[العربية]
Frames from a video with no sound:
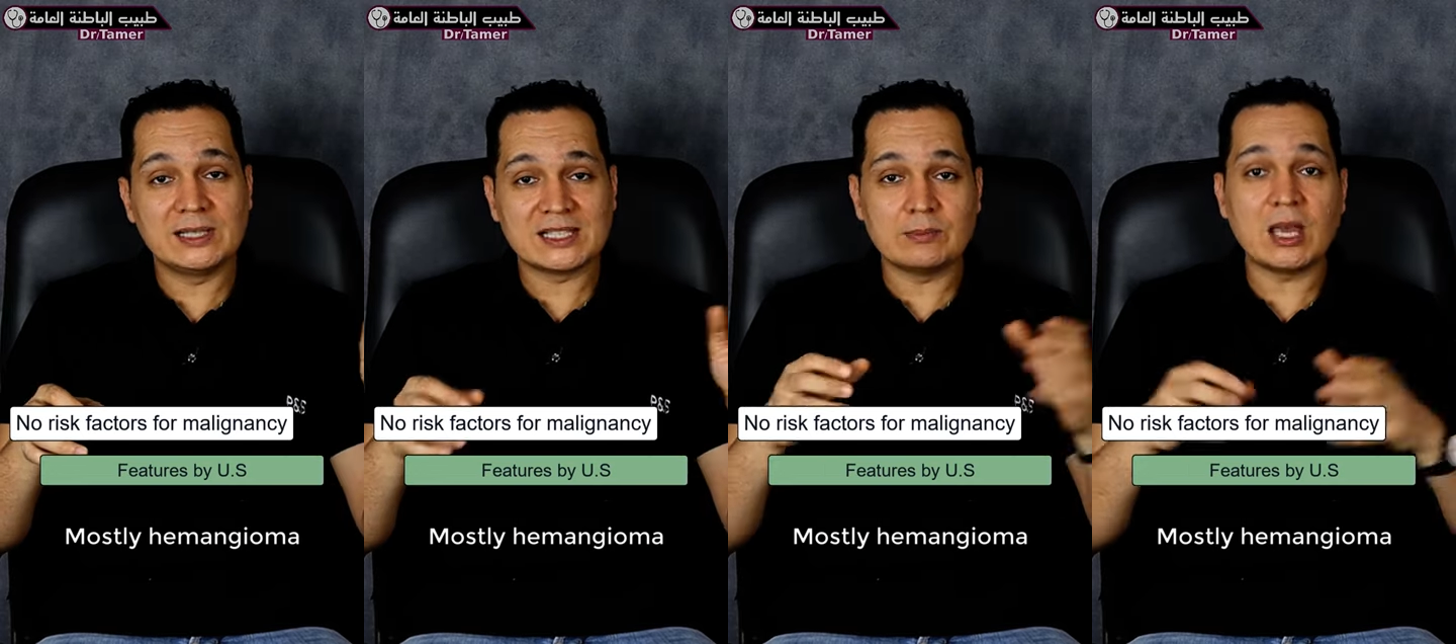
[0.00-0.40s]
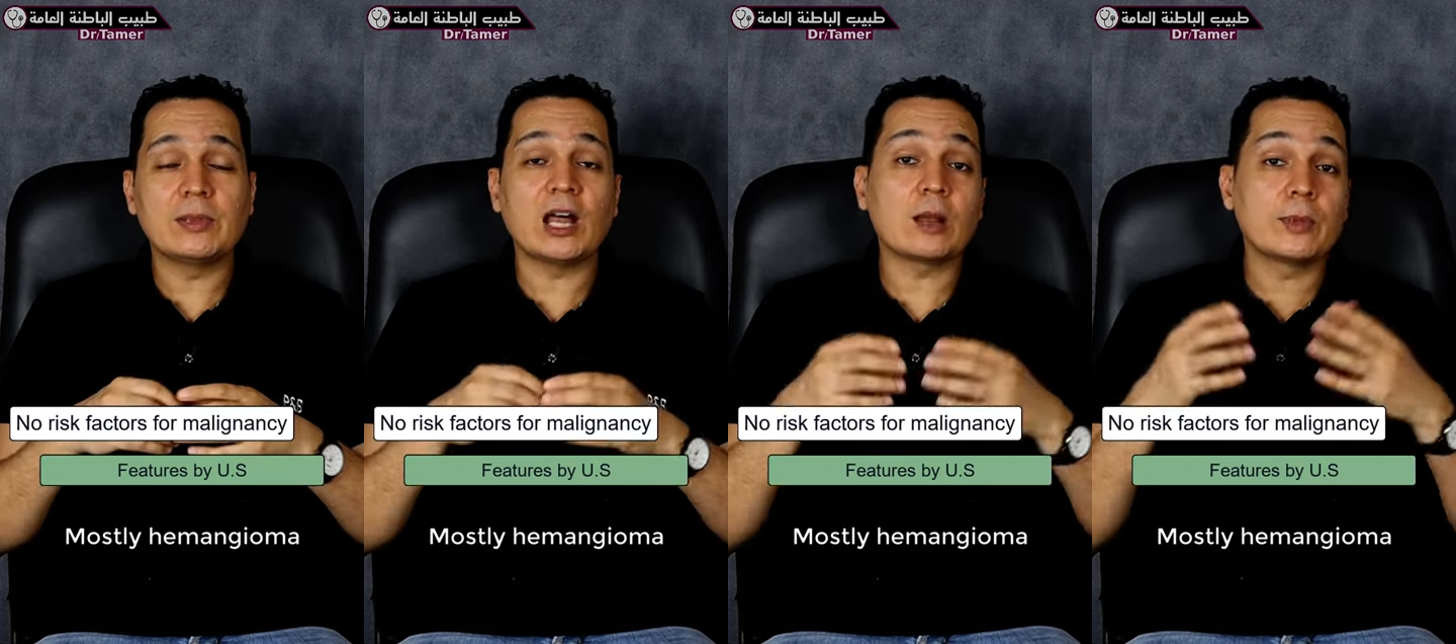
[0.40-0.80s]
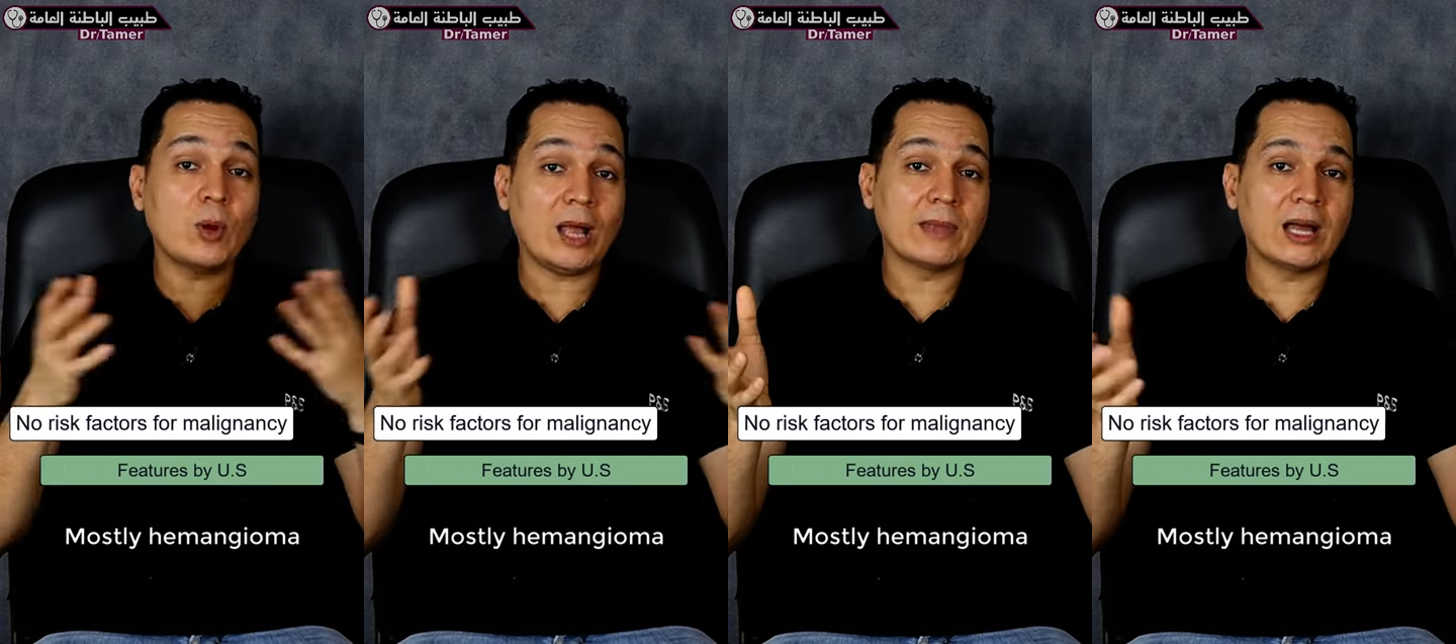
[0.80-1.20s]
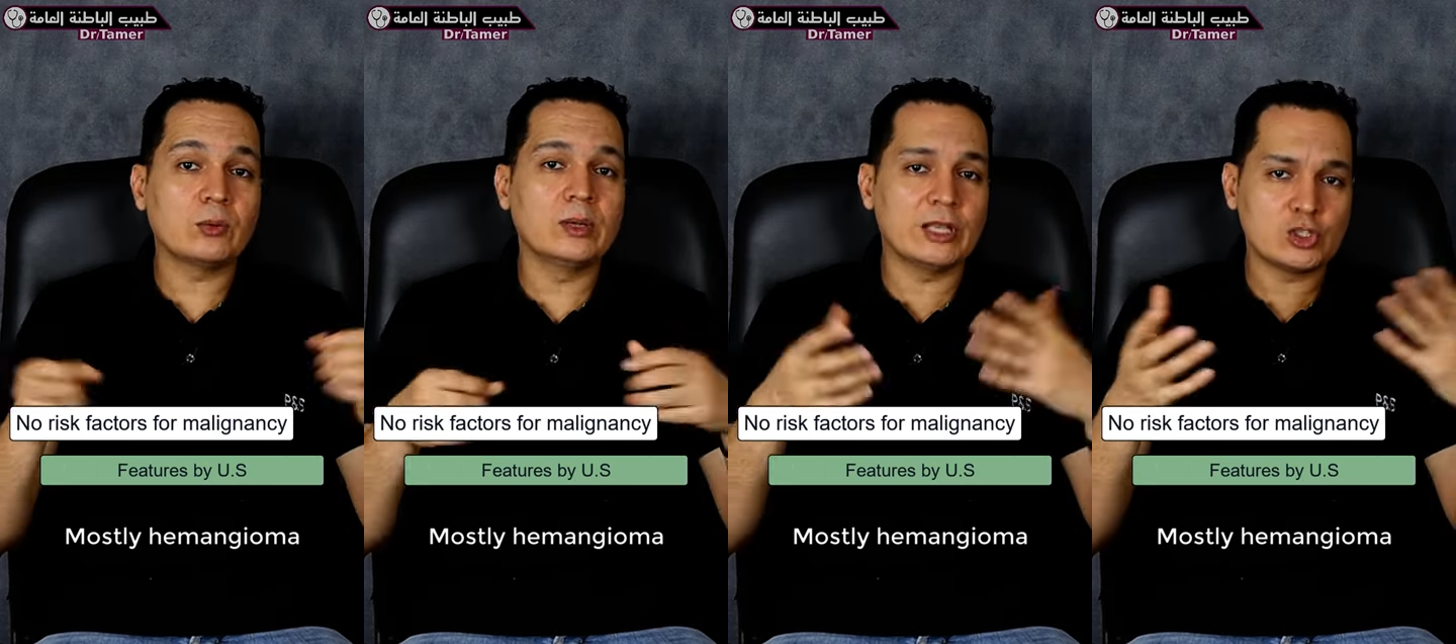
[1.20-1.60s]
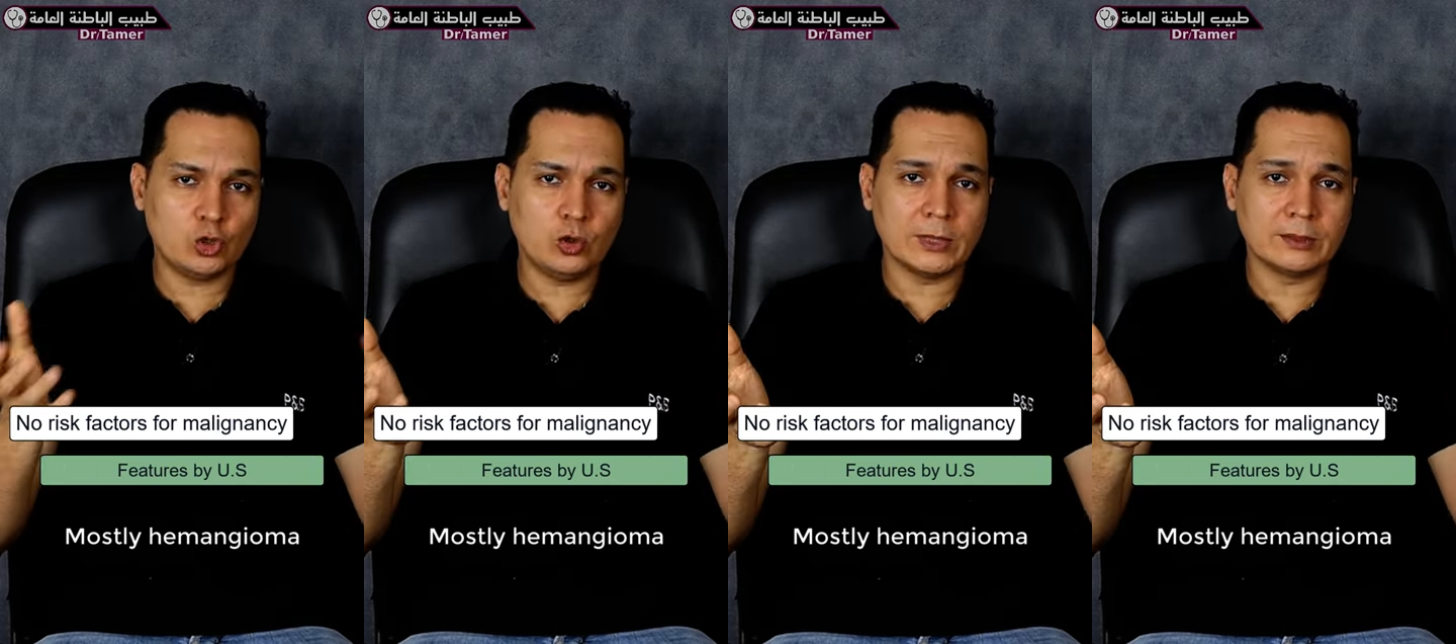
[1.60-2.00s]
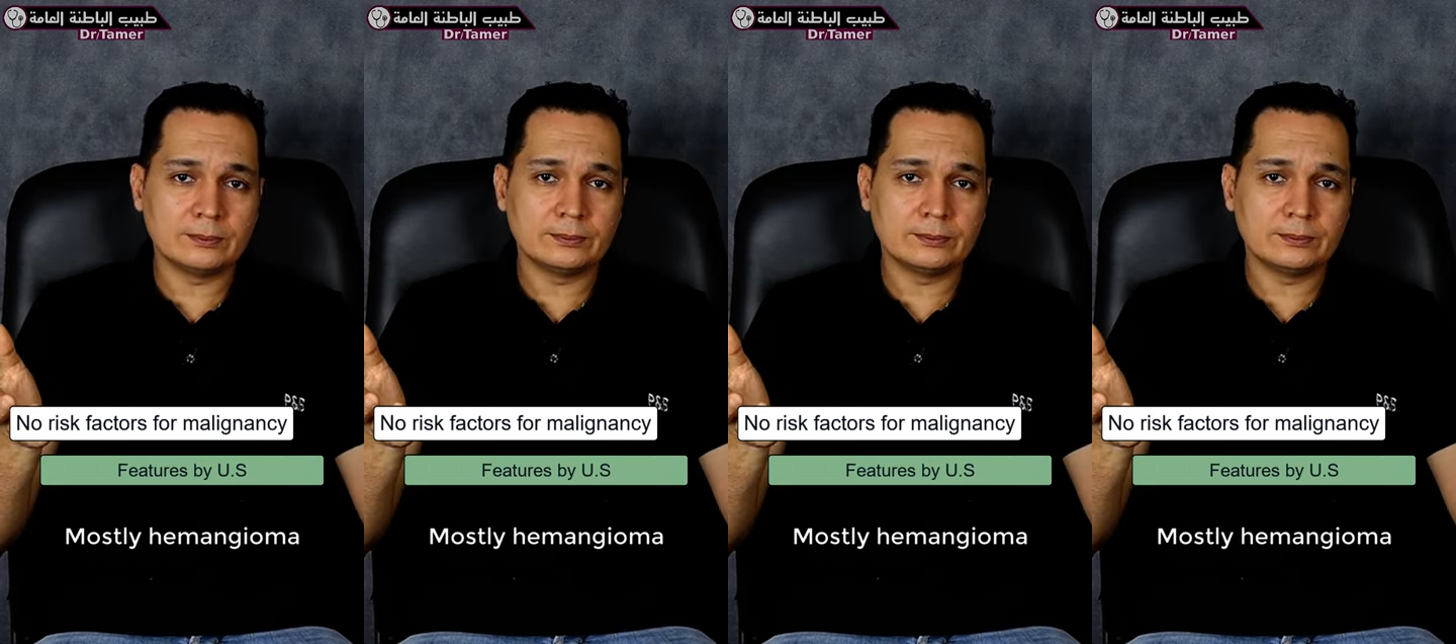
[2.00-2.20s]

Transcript: بنسميها بالعربي وحمه او هيمانجيوما